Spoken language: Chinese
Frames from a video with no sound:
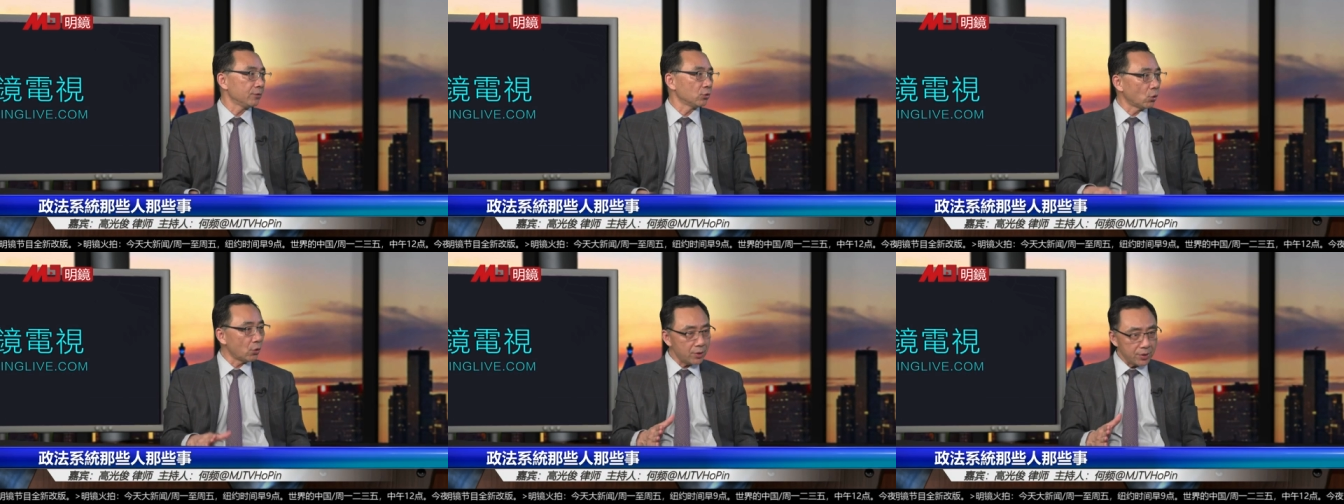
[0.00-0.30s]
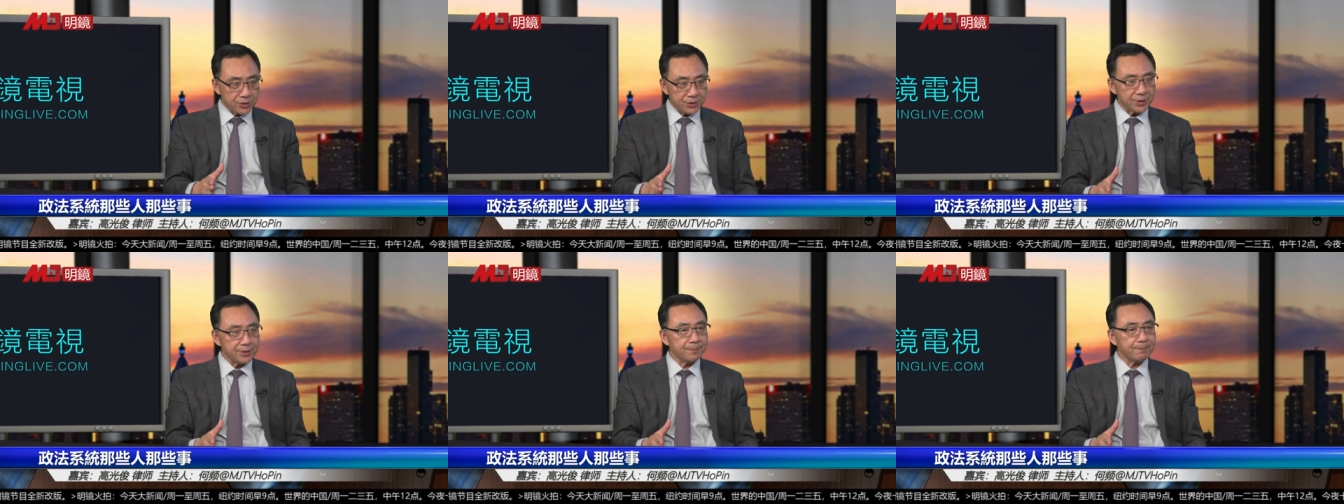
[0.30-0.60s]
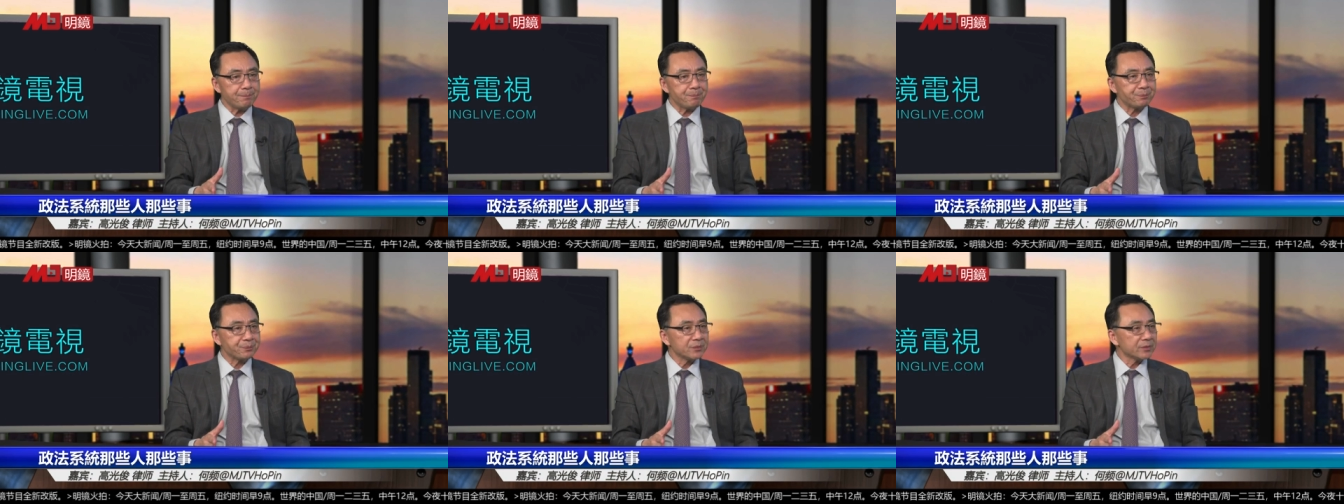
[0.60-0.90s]
罗玉
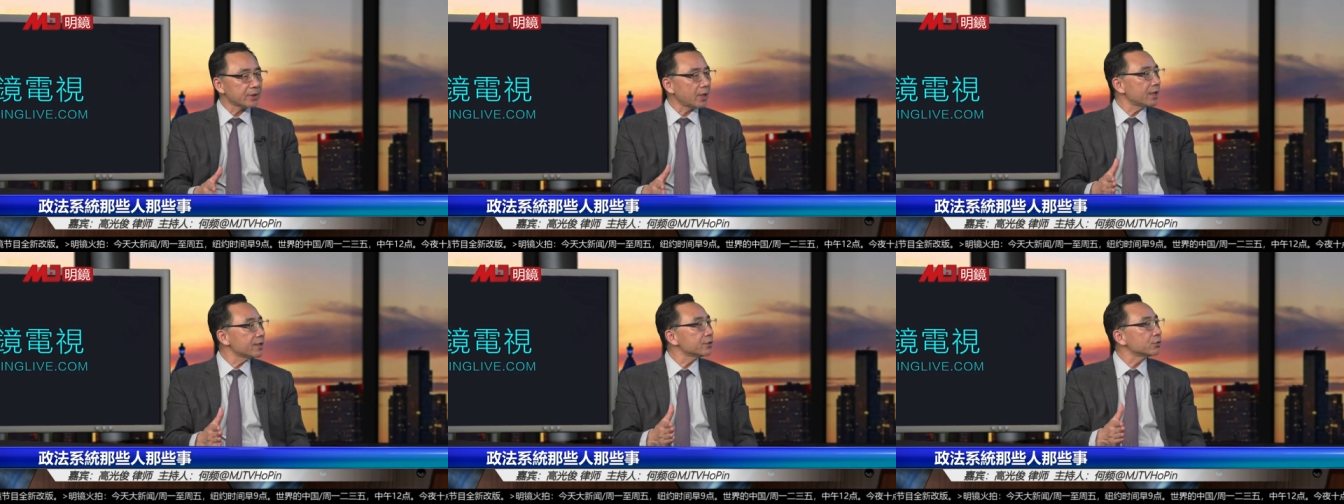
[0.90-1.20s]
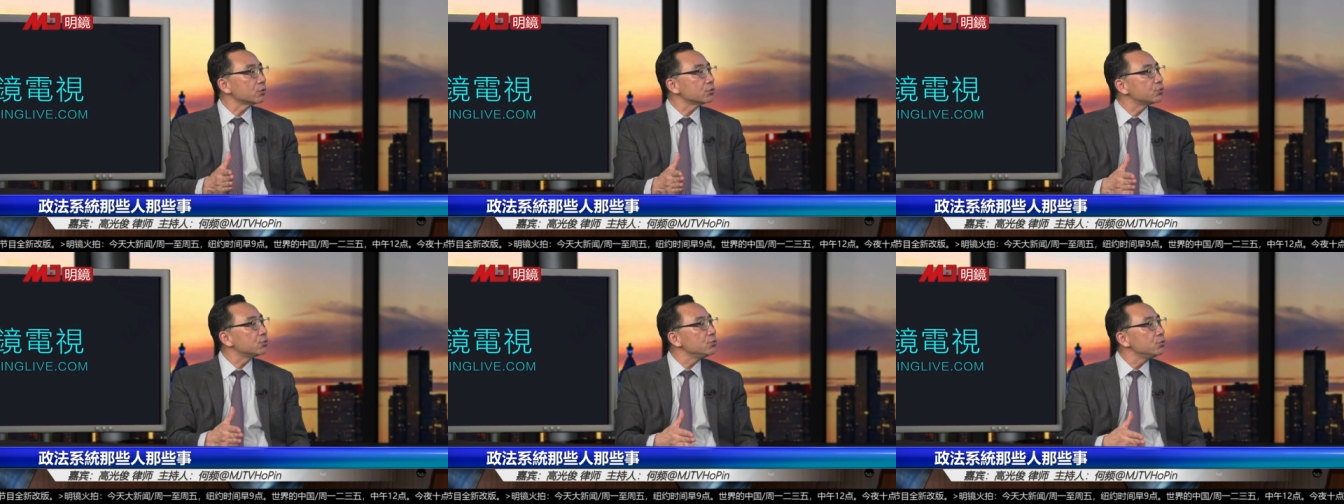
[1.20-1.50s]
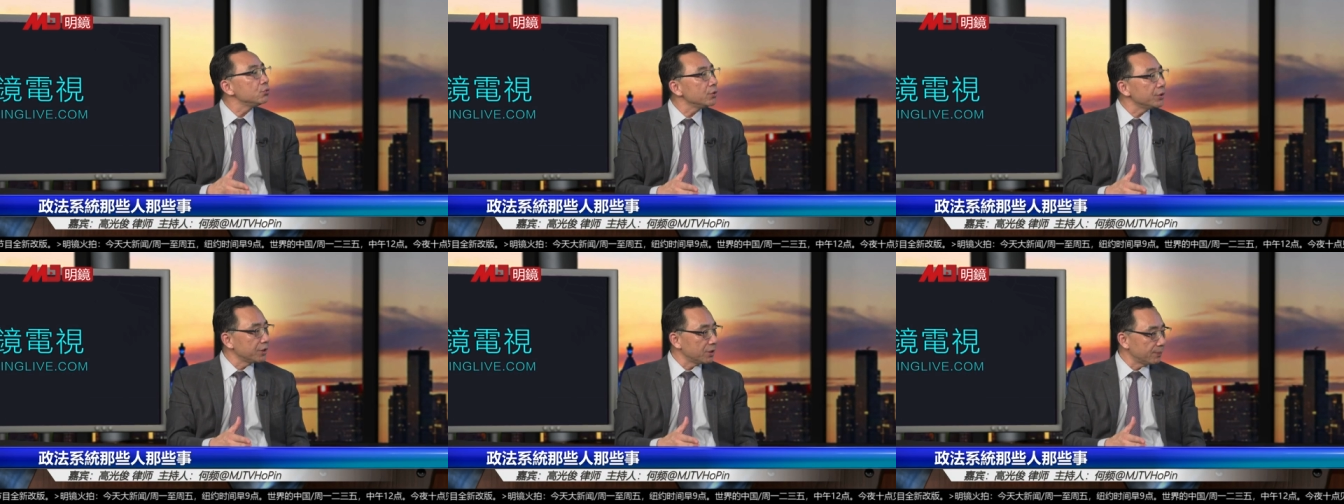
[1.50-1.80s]
卿他是从
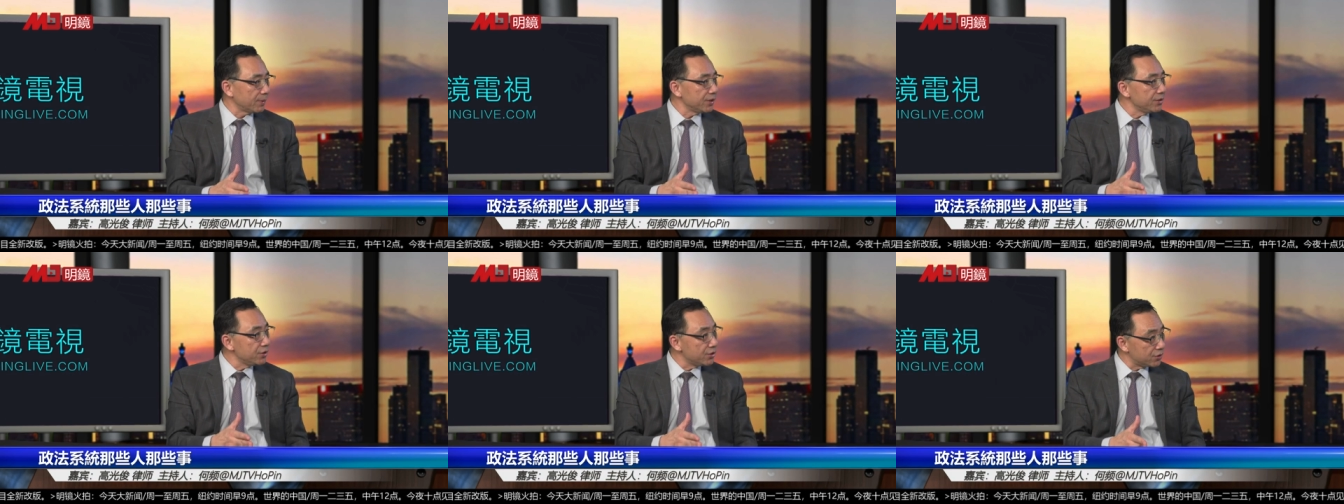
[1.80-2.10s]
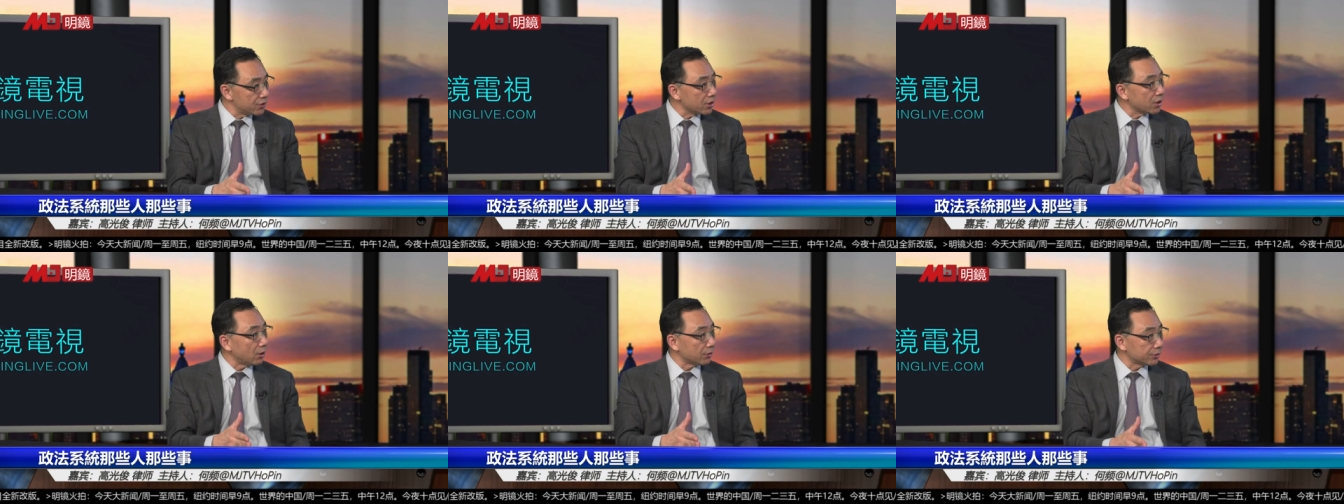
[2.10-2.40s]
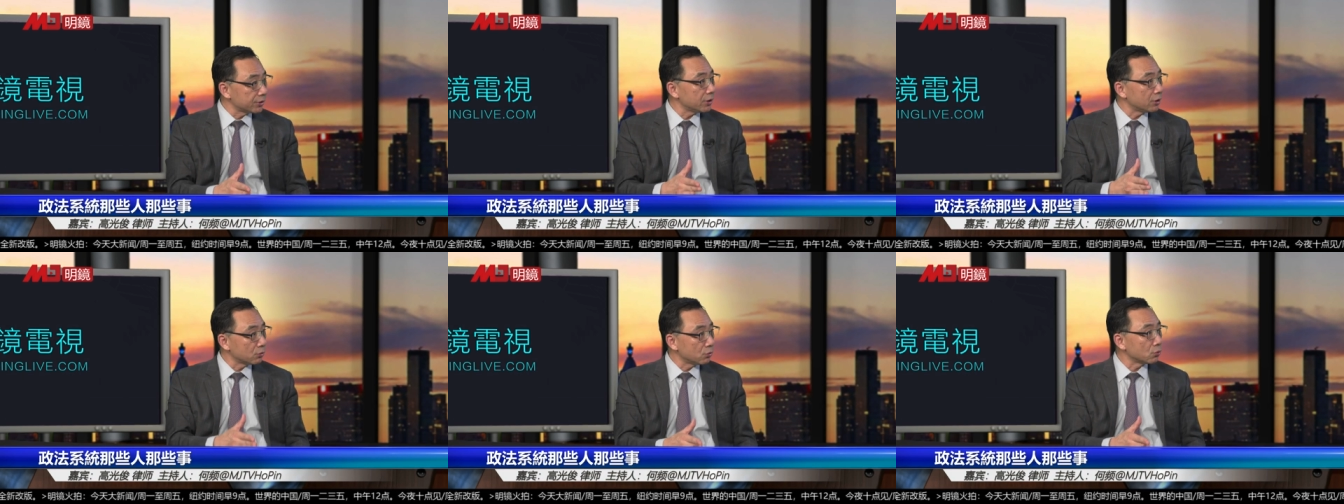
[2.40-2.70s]
军队里面一直搞
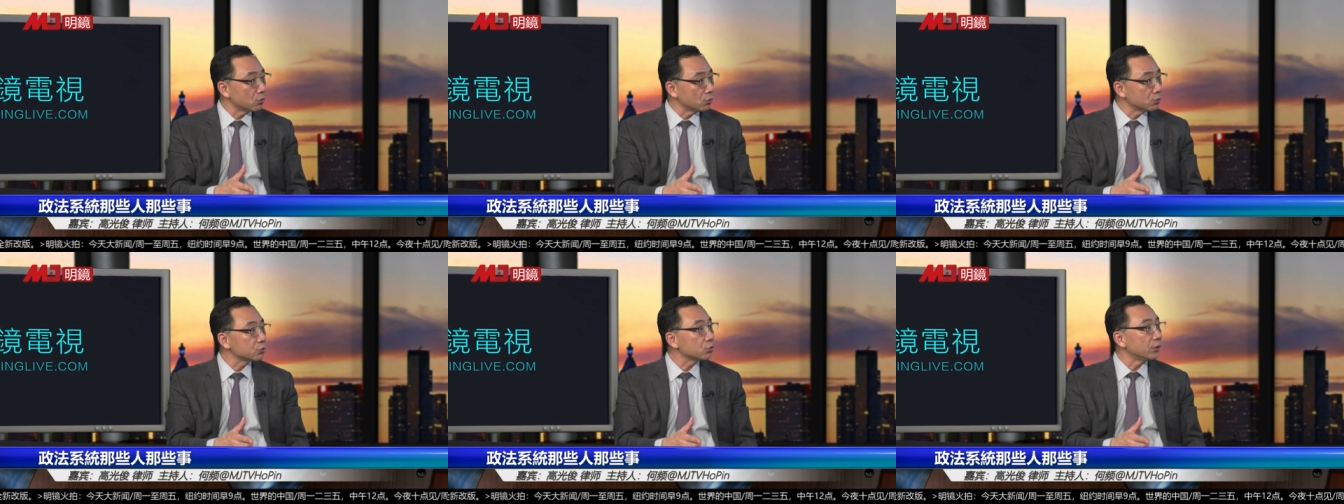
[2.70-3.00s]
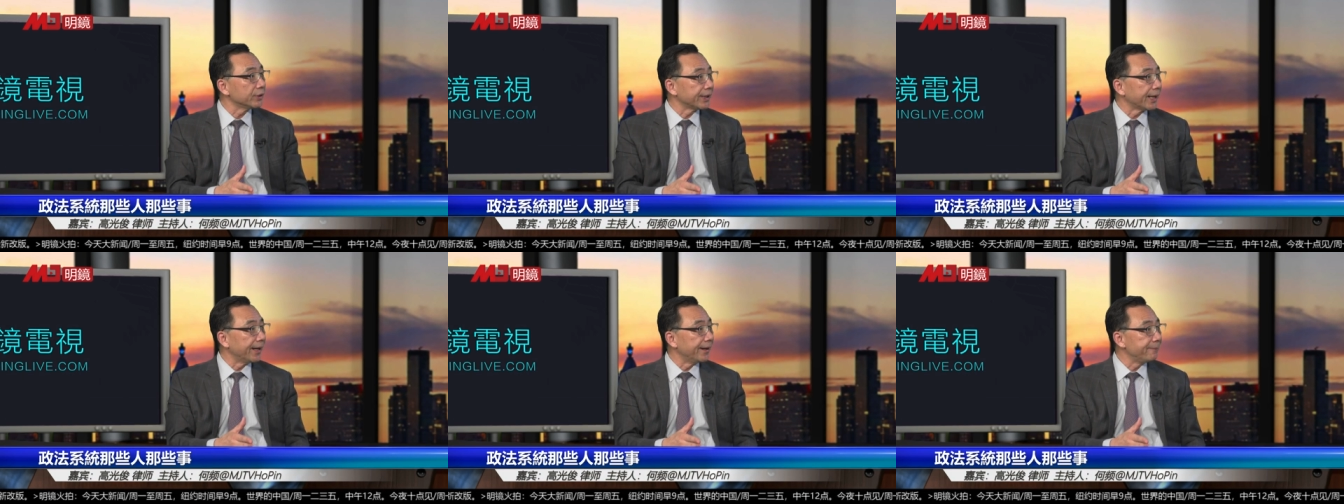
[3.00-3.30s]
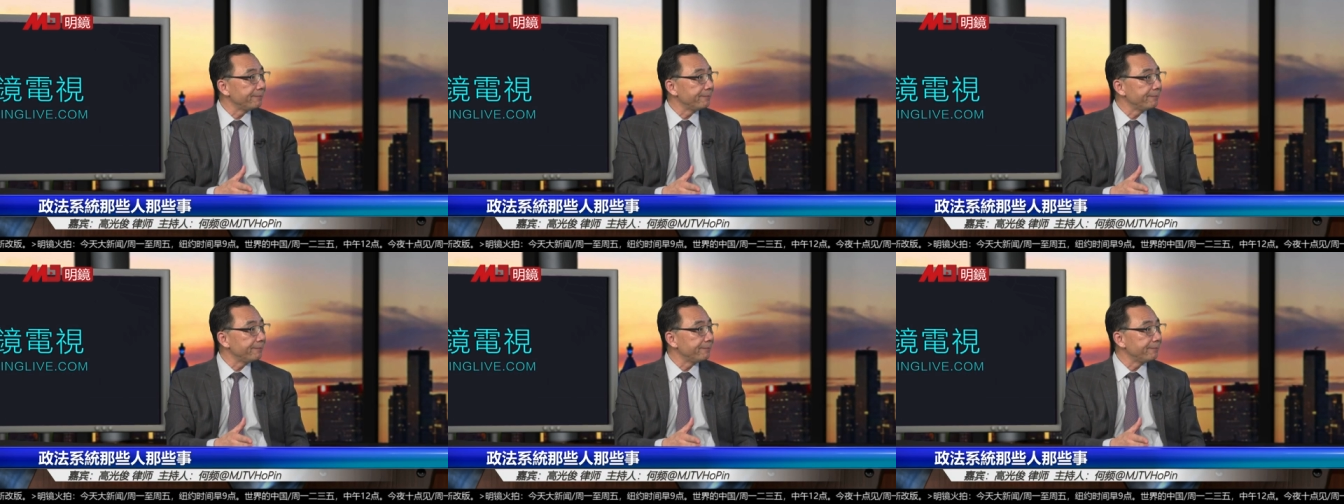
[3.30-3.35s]
特工工作的，